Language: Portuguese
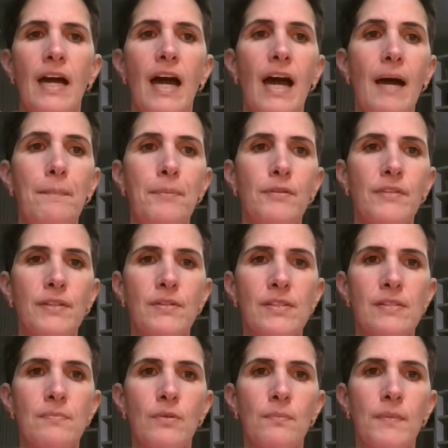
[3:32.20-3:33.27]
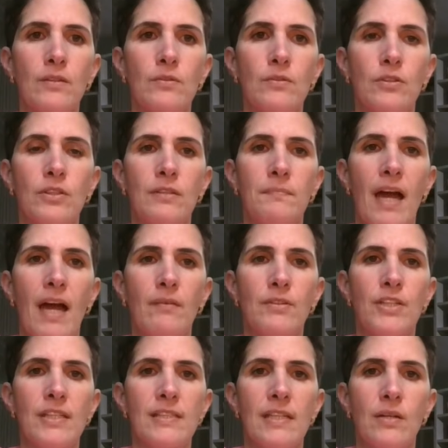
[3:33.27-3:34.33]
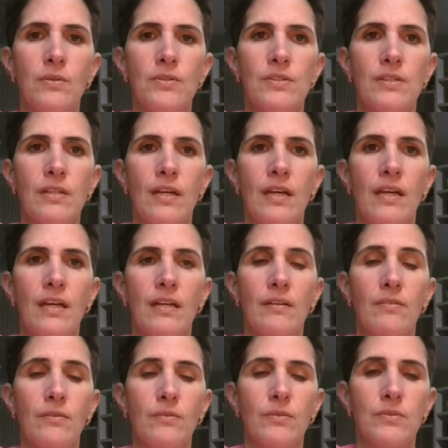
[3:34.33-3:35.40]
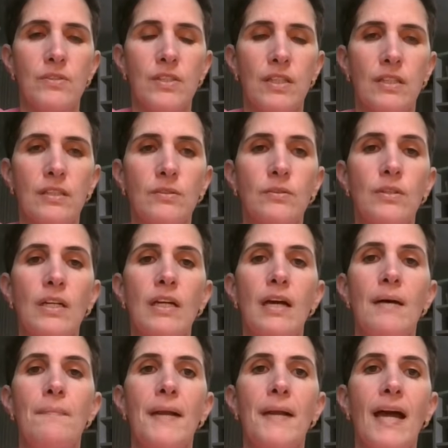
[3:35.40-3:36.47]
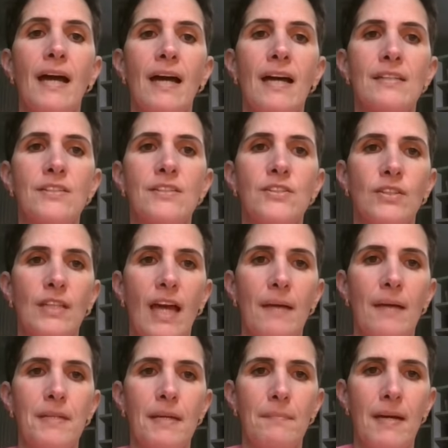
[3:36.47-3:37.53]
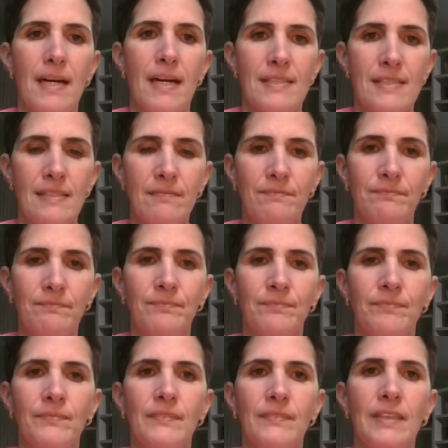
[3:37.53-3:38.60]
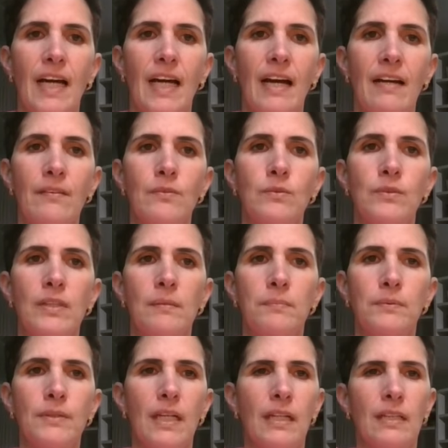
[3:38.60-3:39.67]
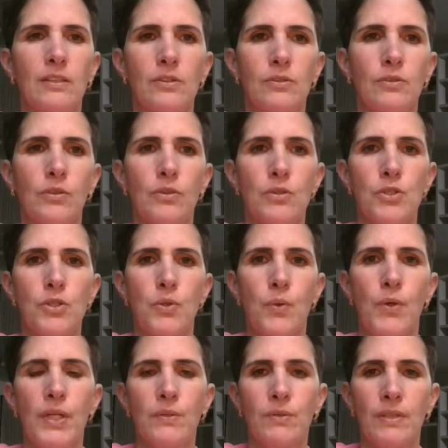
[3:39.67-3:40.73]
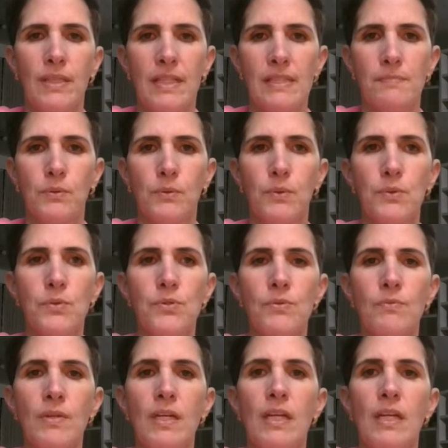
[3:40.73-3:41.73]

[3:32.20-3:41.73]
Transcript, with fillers: Aproveito esse momento que minha água já está é, cozinhando para adicionar a minha massa, tá? O tempo dela é em torno de 8 a 10 minutos.